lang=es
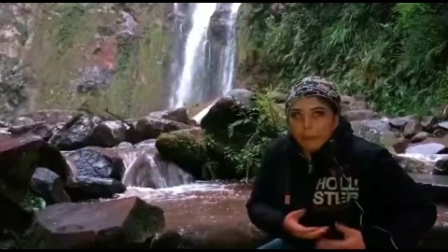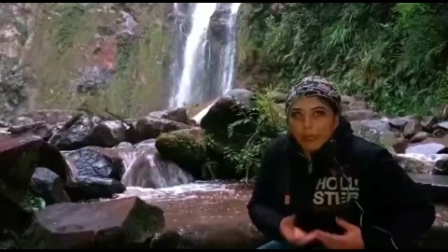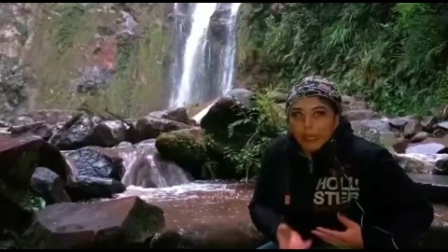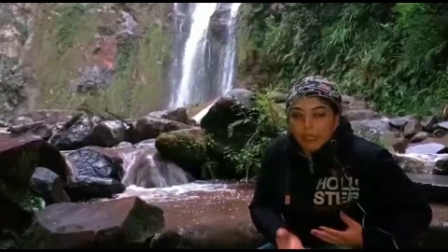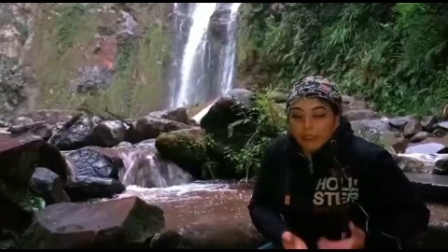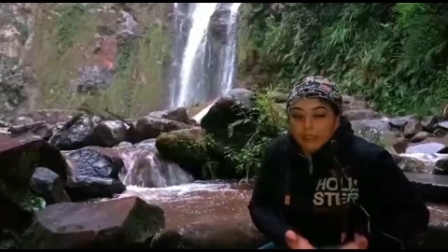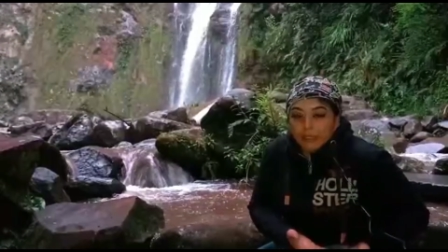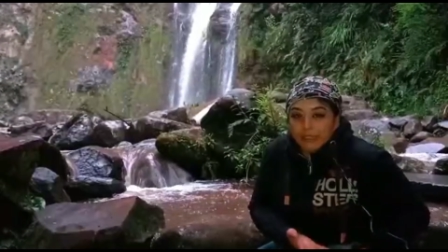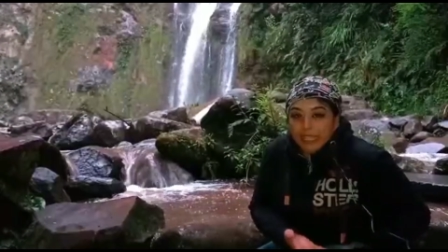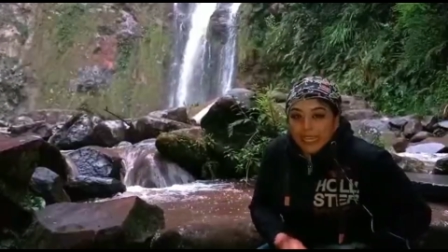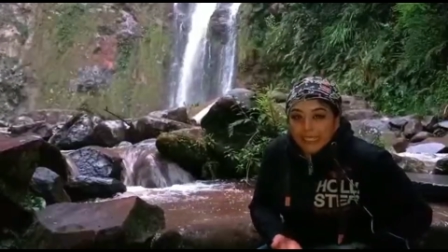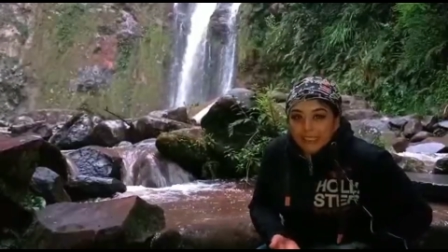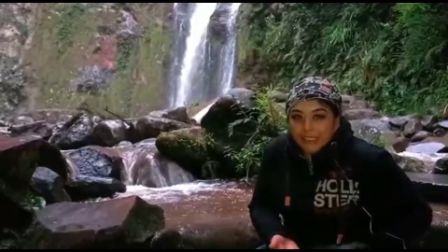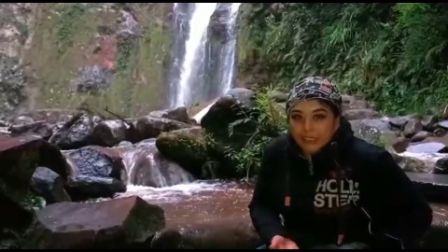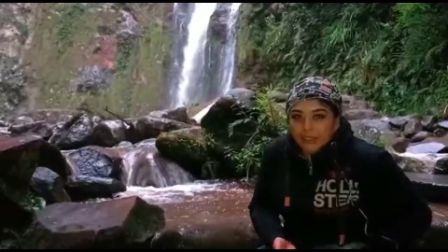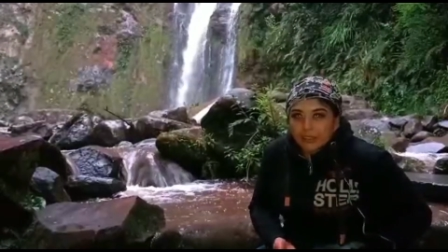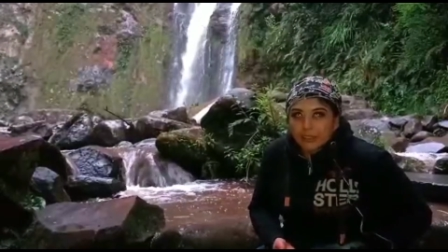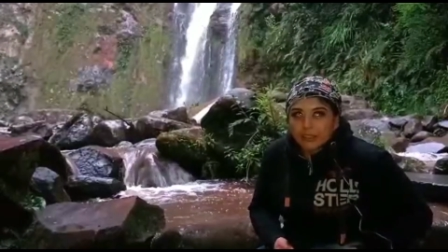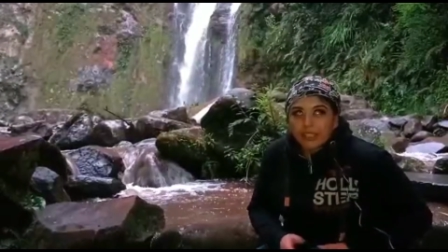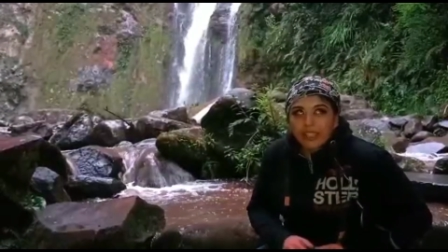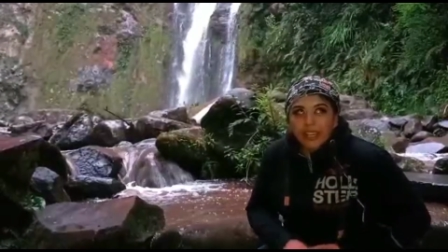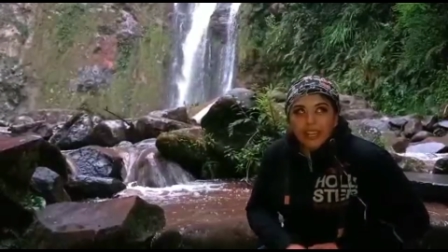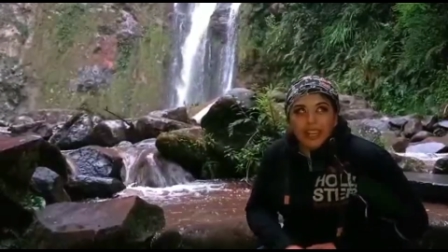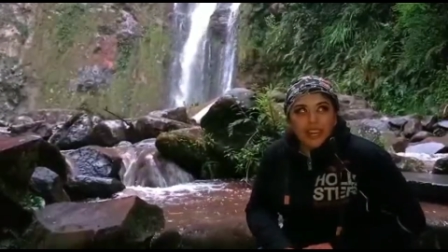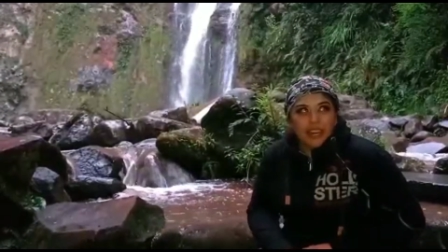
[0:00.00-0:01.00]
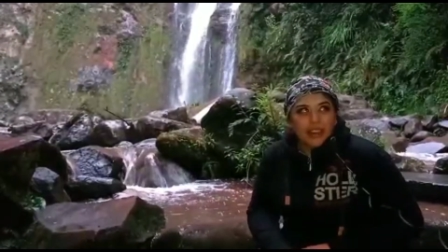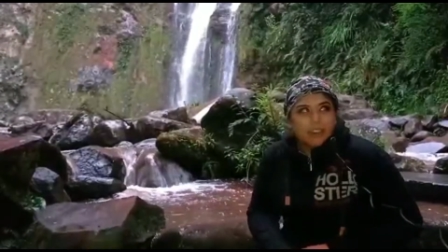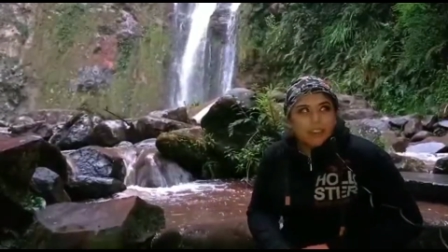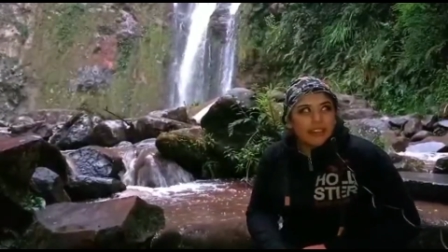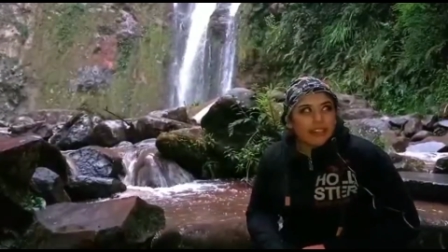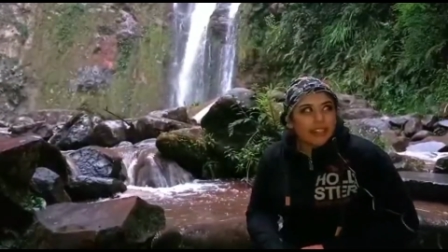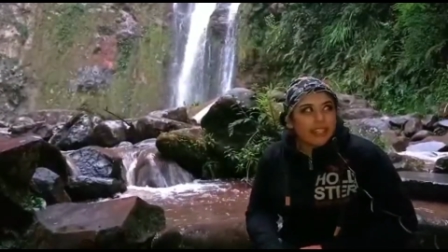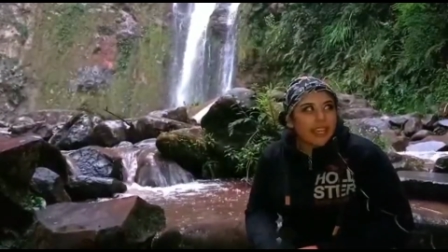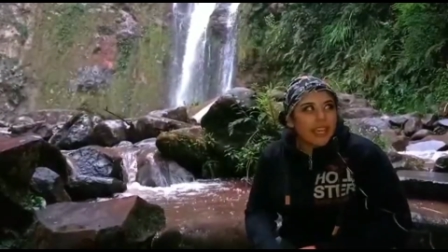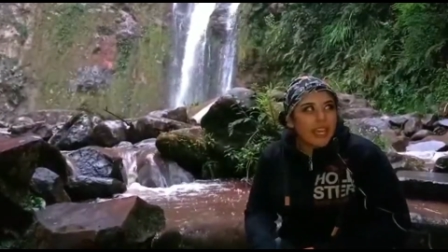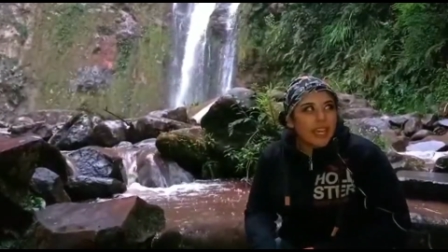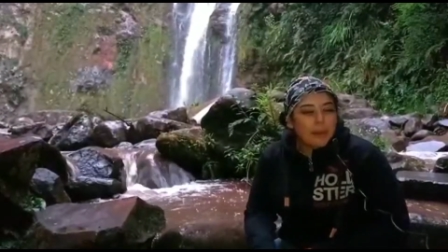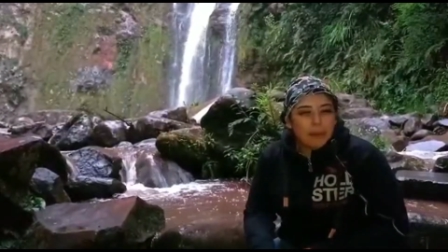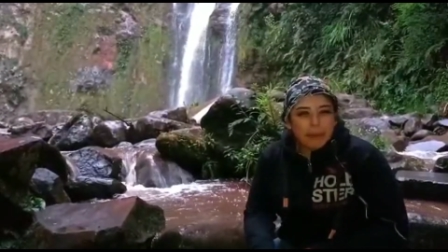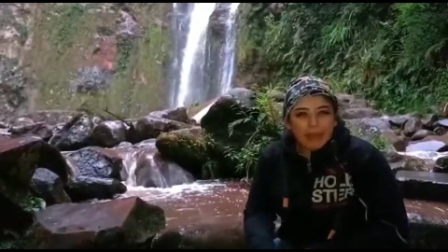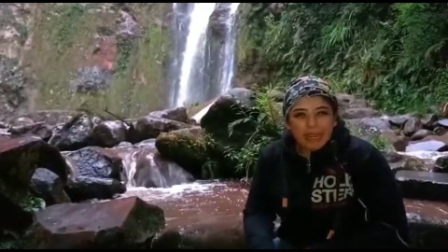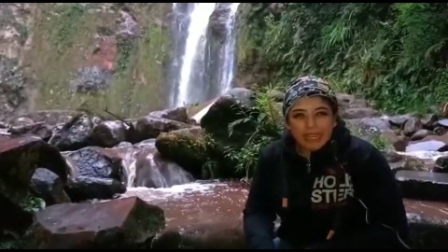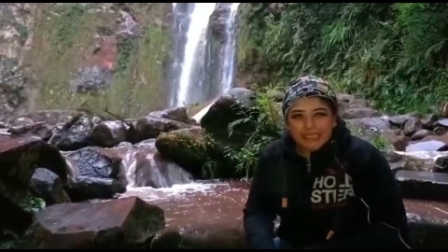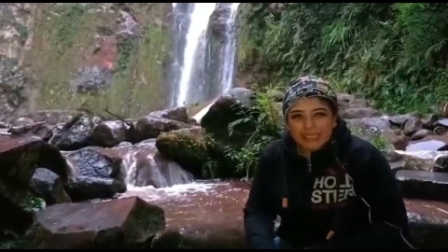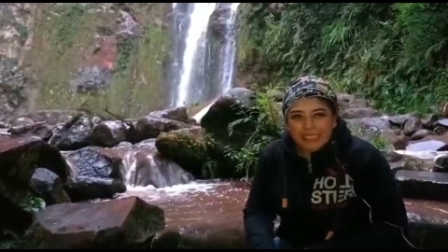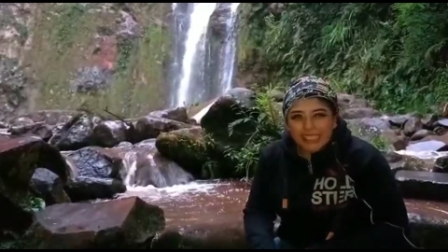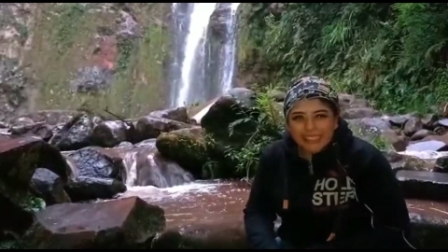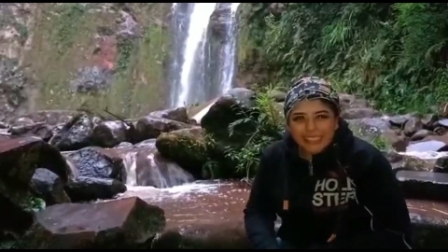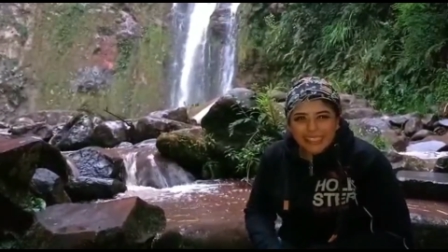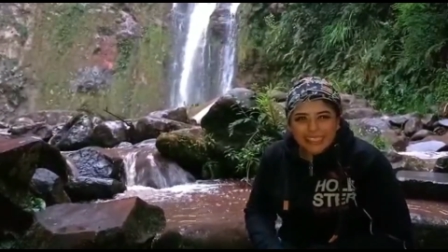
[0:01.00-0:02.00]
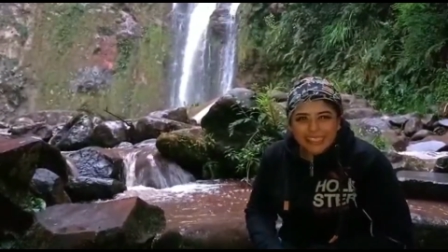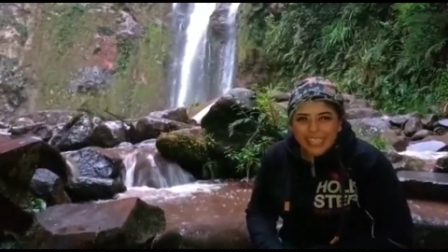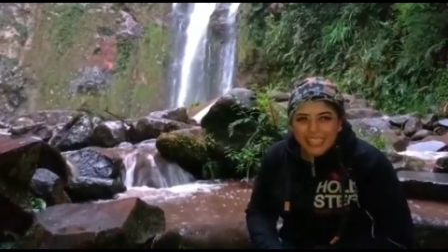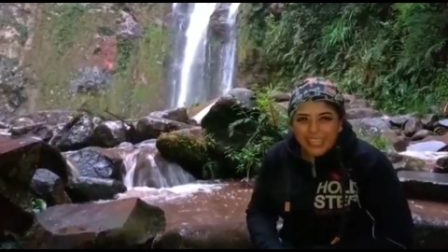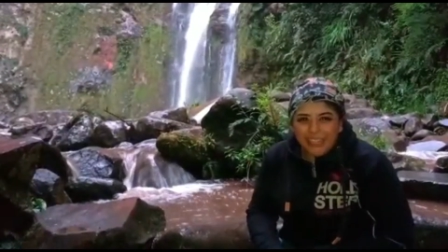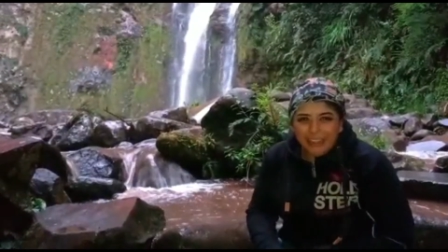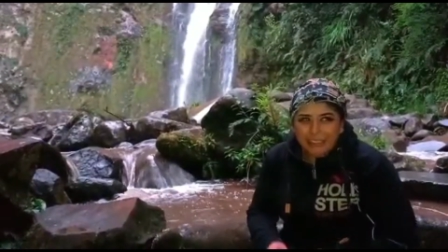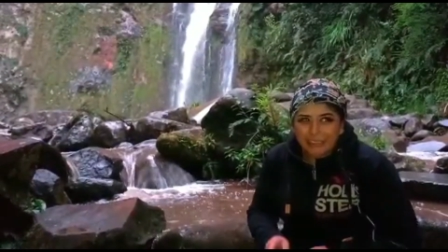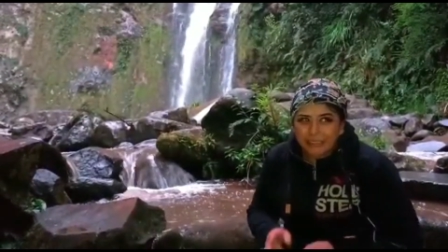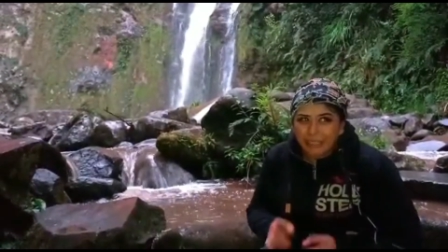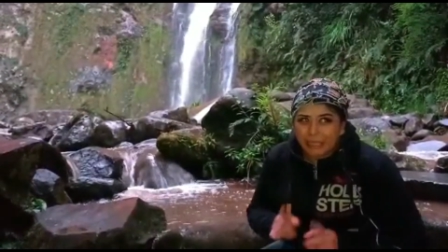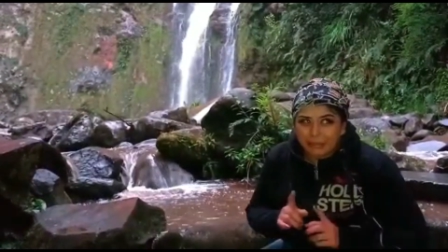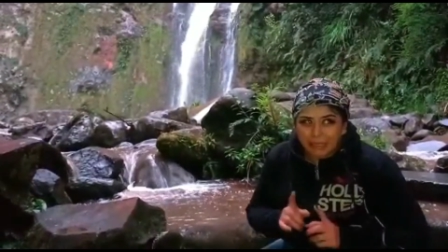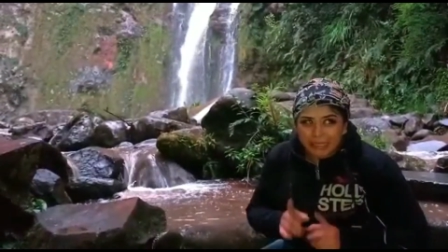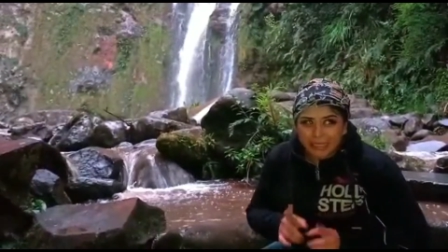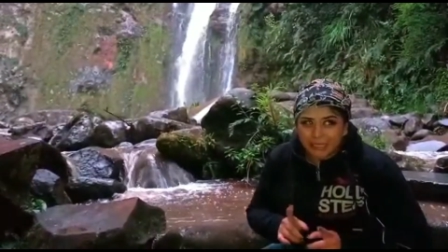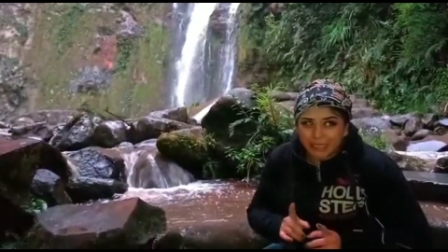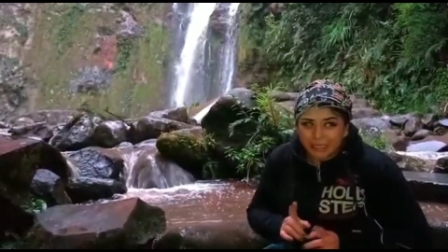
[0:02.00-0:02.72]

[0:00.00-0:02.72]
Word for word: de los taxos, aunque para ser sinceros no he